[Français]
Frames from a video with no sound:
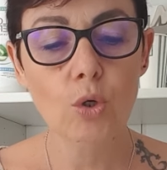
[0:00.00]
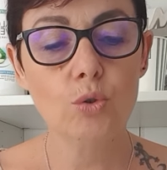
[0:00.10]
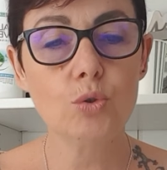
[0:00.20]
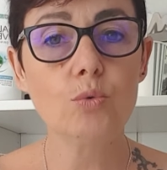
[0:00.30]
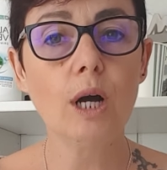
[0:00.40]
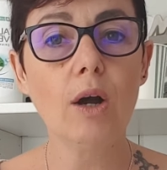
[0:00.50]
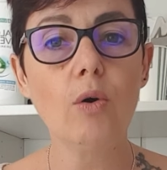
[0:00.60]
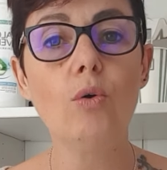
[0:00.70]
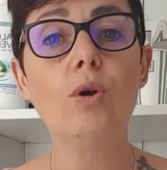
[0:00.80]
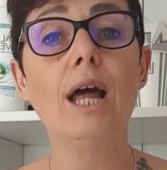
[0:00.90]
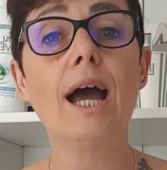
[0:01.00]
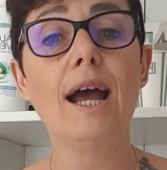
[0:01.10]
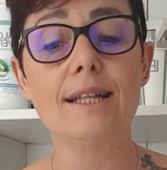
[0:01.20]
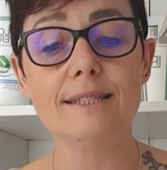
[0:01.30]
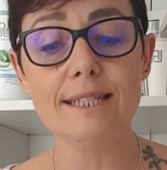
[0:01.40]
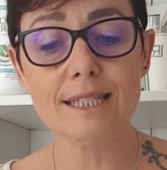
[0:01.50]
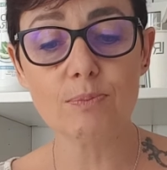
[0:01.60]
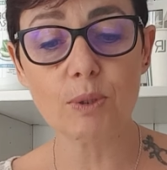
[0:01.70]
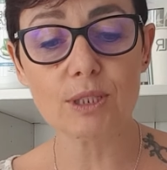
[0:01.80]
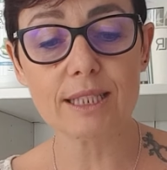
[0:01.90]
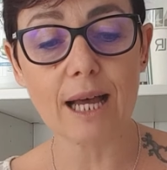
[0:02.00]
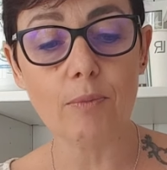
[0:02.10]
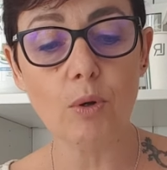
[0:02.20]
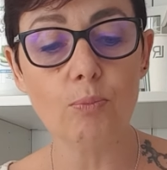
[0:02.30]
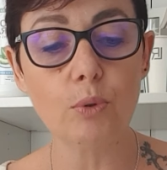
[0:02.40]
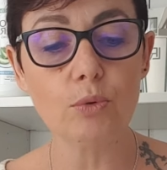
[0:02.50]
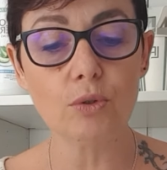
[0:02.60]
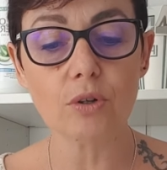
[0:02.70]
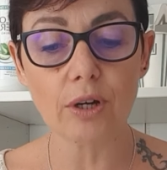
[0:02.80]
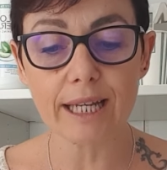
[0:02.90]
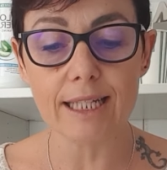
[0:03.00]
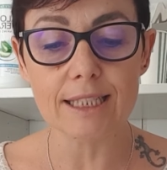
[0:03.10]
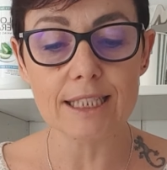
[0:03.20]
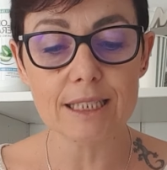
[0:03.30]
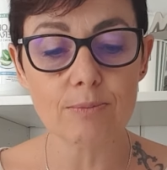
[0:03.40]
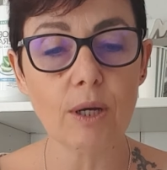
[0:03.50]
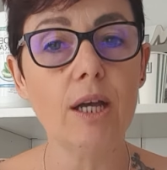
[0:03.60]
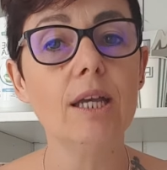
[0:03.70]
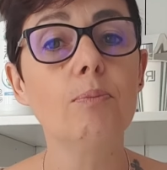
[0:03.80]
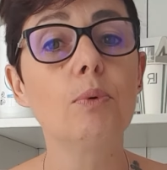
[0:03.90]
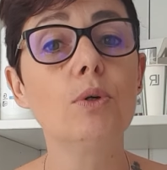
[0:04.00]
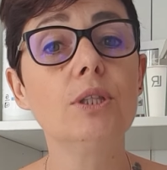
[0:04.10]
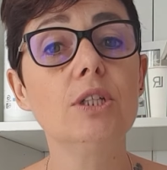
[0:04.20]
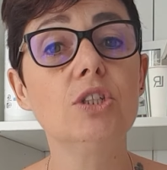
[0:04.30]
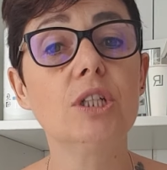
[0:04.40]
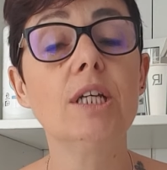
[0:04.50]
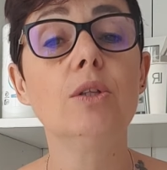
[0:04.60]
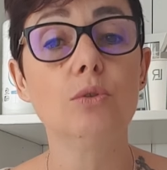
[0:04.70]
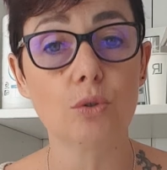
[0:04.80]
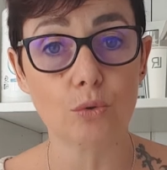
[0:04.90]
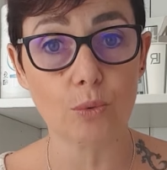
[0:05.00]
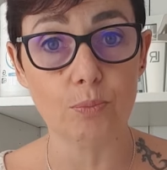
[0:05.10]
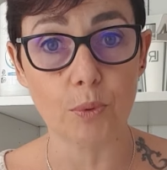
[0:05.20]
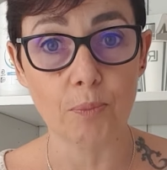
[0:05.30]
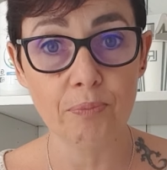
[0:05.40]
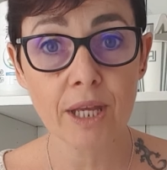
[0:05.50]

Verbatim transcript: jouent un rôle indispensable pour notre organisme et protéger notre peau.